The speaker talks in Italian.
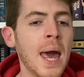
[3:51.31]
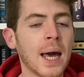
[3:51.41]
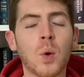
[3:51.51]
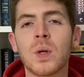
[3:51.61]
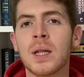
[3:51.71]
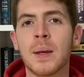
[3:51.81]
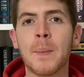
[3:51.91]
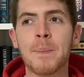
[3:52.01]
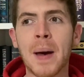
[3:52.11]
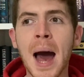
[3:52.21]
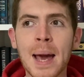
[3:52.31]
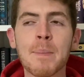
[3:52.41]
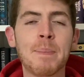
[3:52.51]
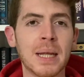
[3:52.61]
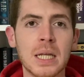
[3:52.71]
che quindi ha
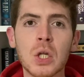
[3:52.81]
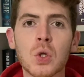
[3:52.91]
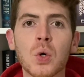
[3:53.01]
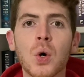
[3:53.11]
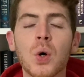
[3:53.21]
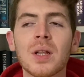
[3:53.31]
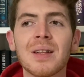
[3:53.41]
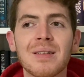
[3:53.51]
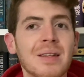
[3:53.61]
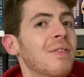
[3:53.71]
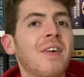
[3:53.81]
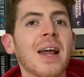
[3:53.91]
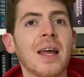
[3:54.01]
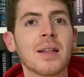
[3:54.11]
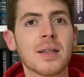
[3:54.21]
impedito di
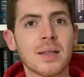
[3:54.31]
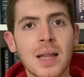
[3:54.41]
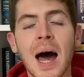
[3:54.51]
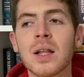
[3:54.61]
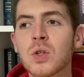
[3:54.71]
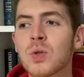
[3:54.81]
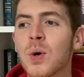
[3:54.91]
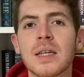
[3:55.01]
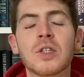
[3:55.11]
fare tanto.